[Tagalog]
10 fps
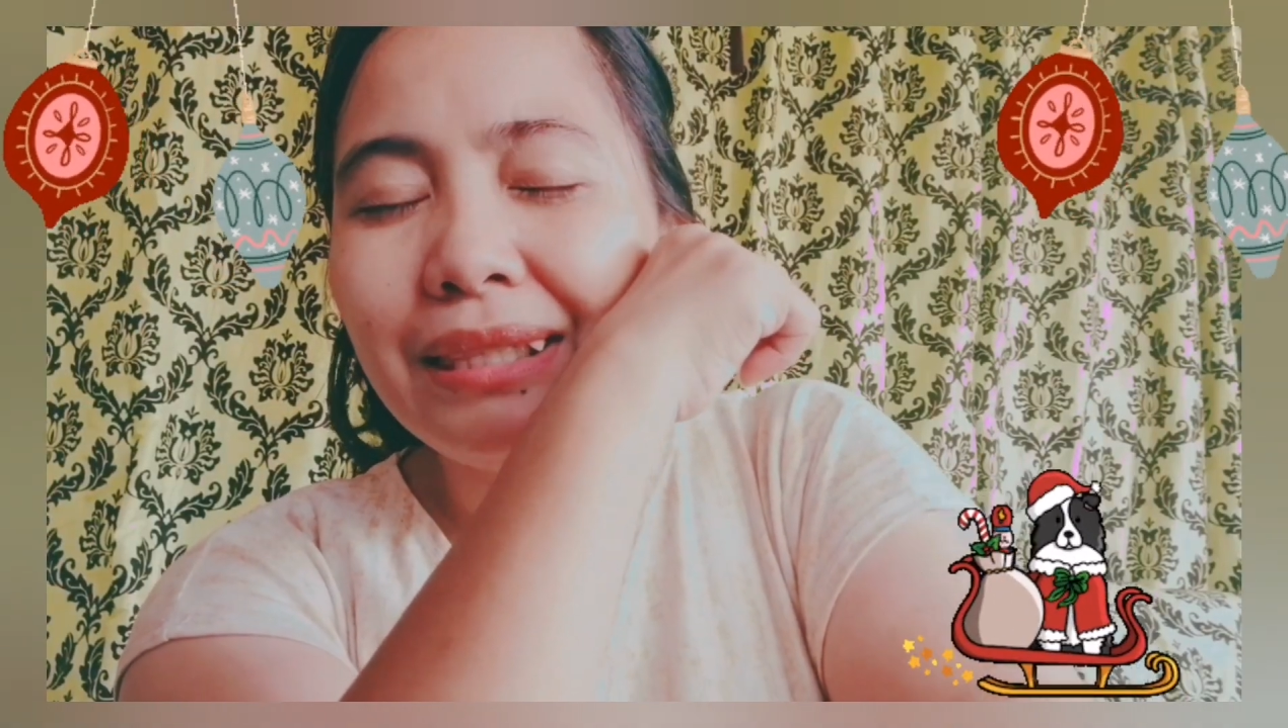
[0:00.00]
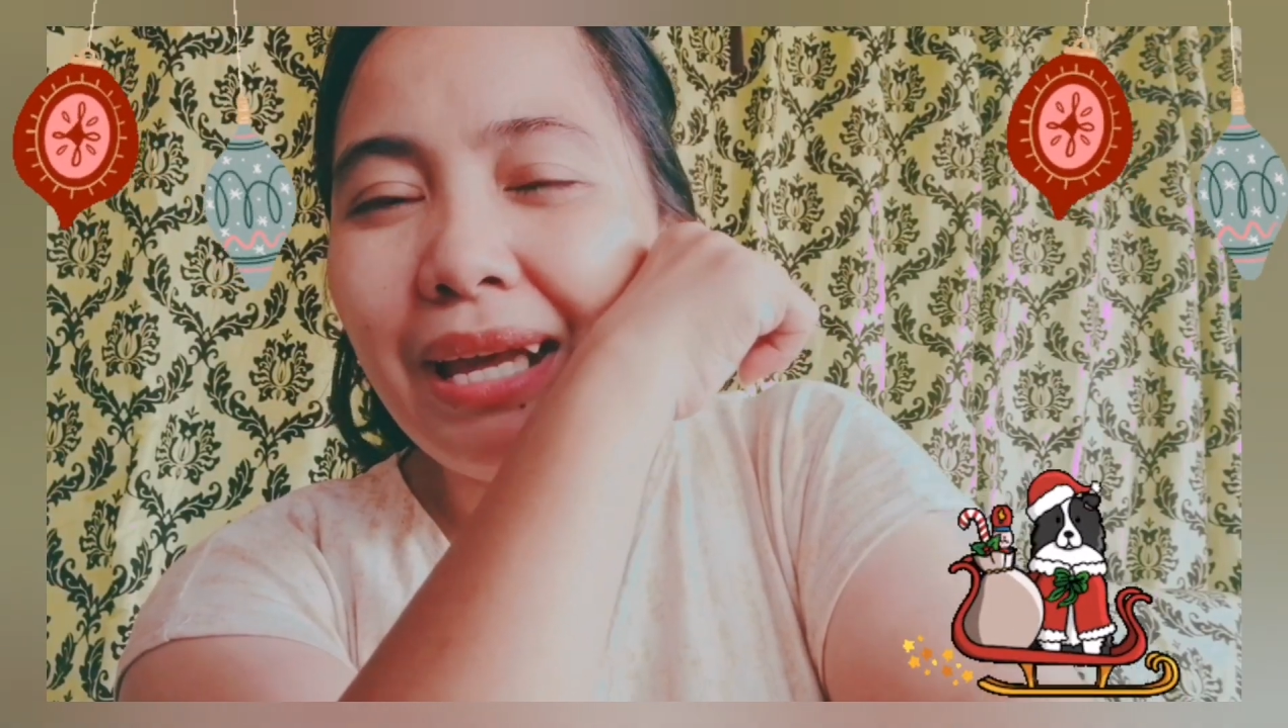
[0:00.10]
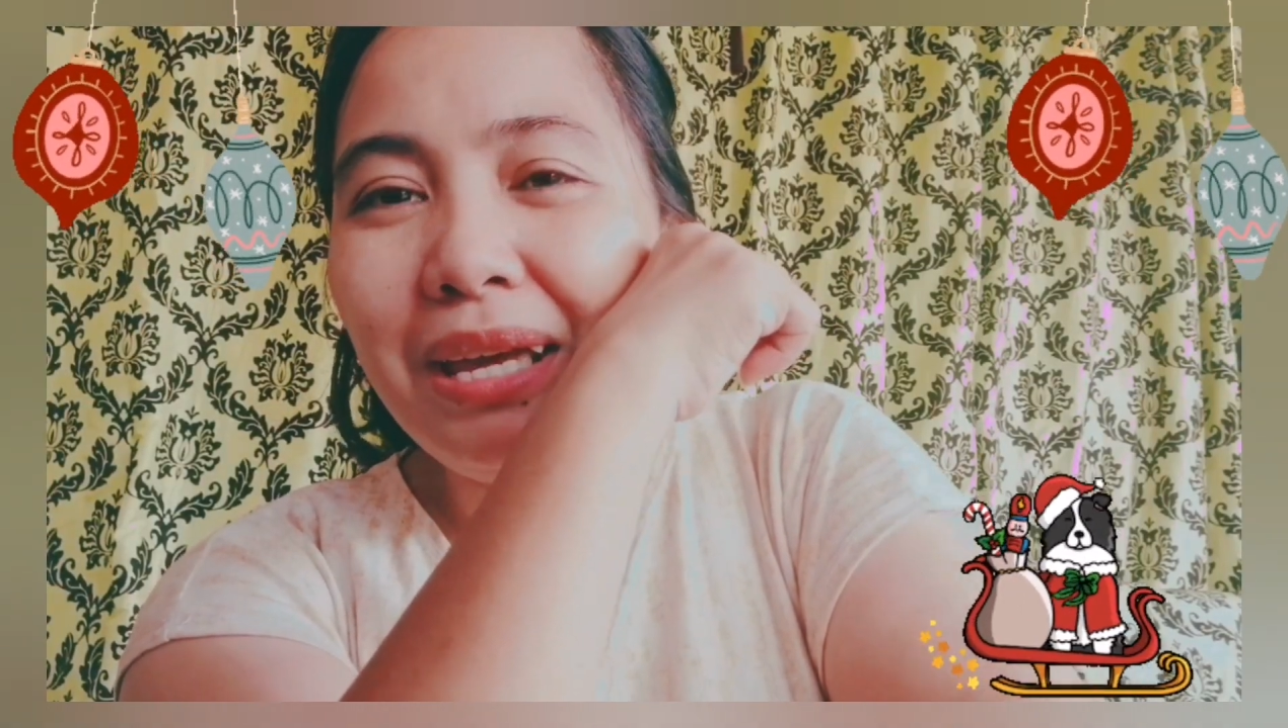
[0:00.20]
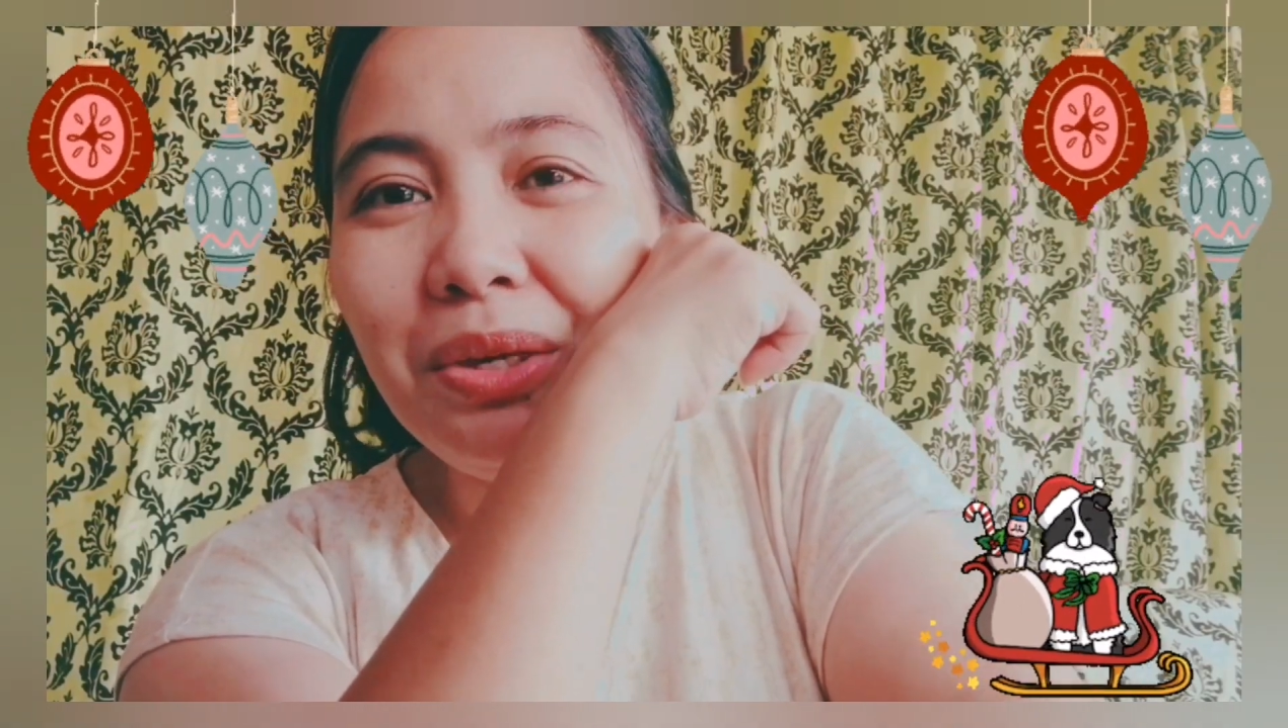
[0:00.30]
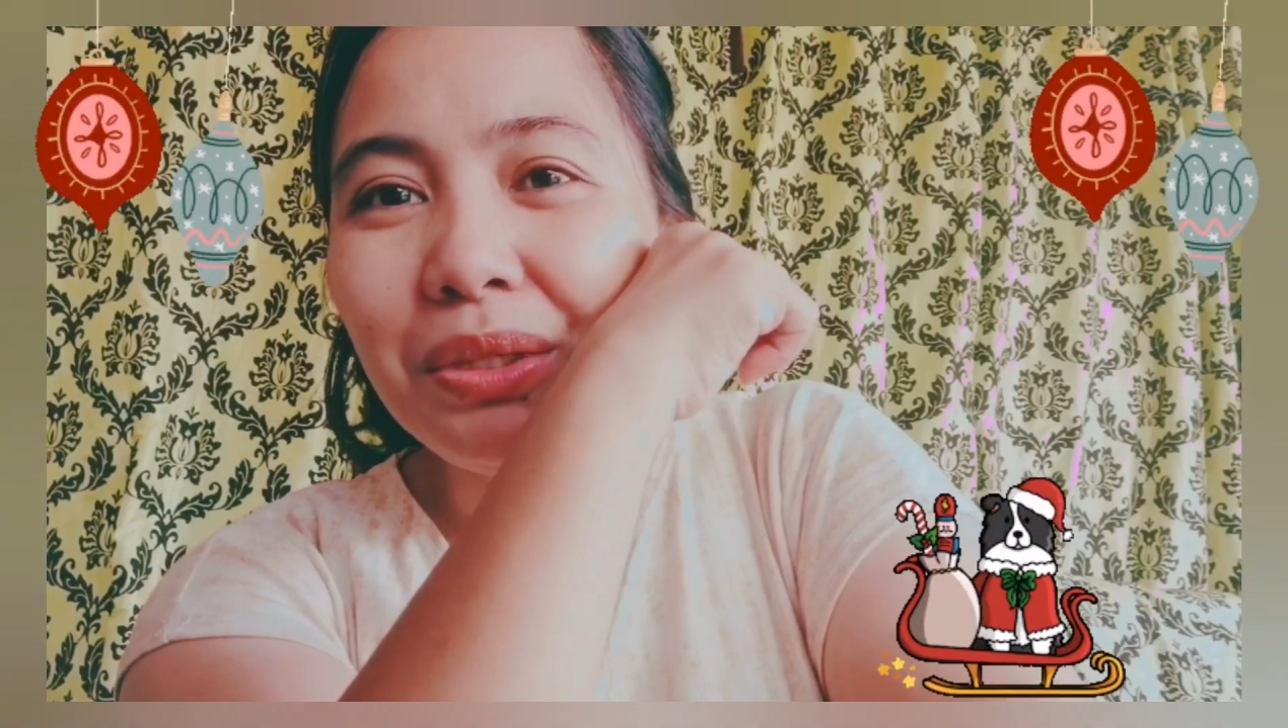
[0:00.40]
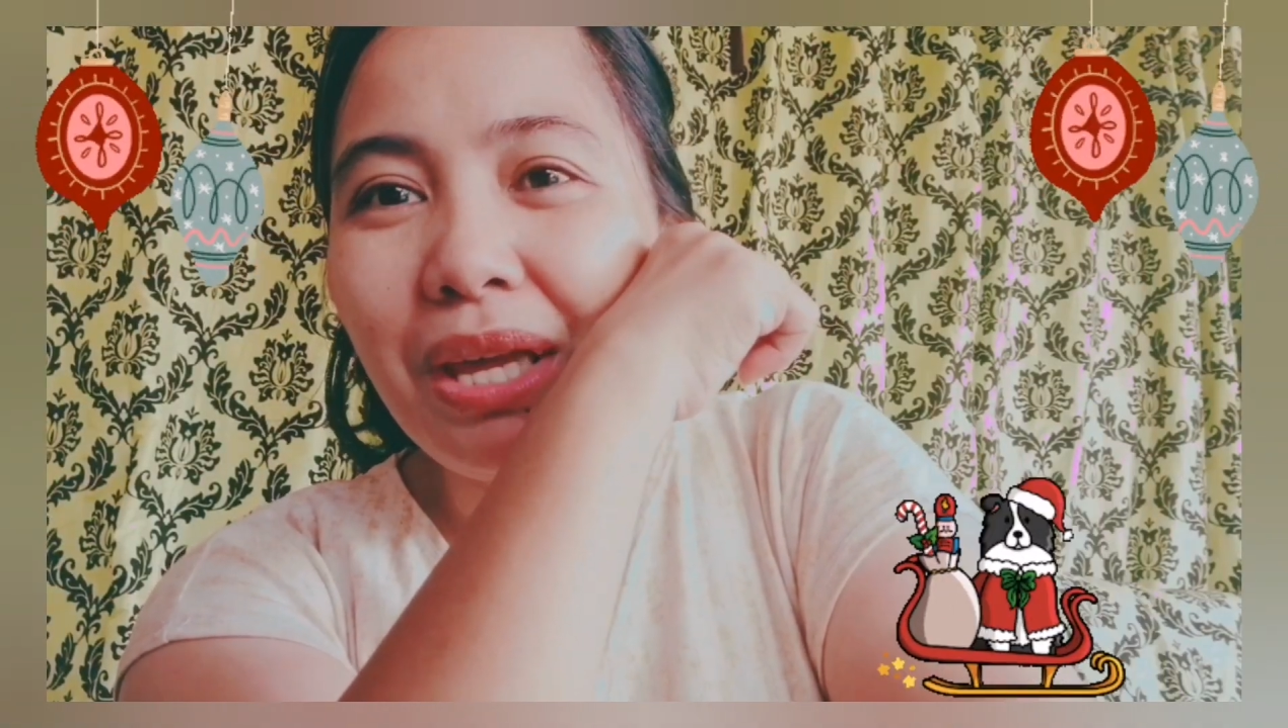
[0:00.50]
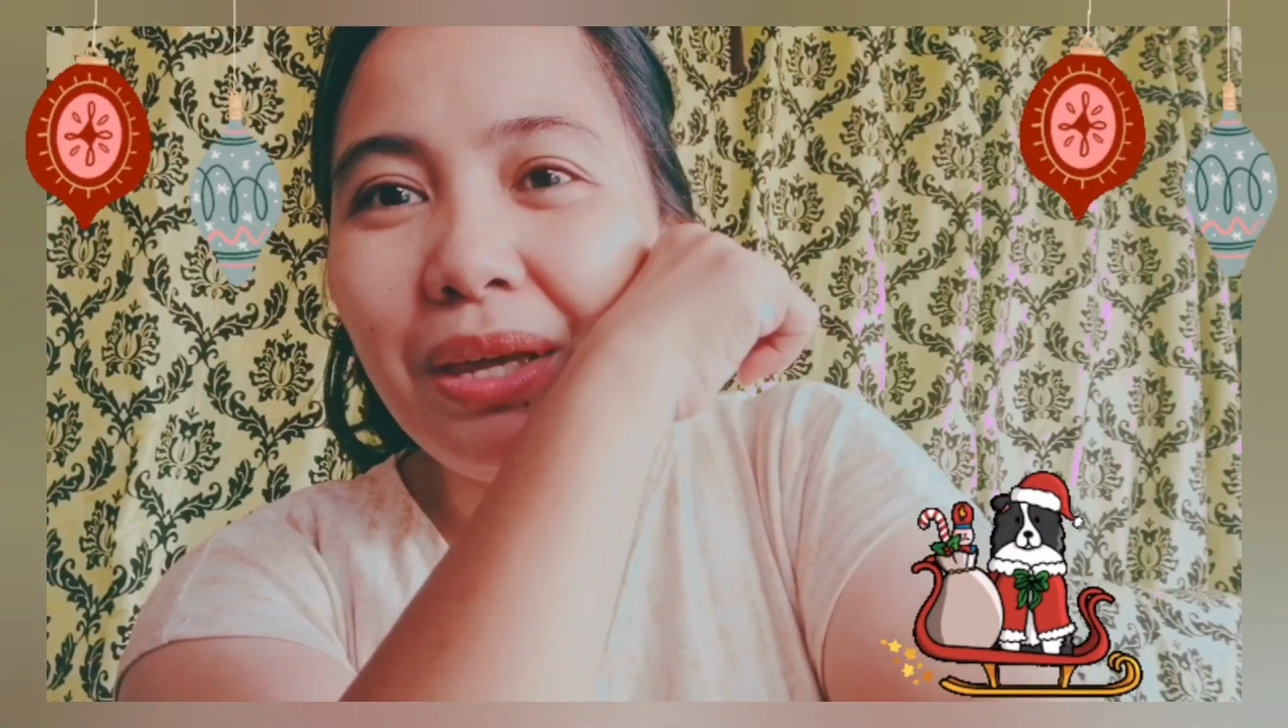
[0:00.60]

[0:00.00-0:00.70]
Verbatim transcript: Thank you,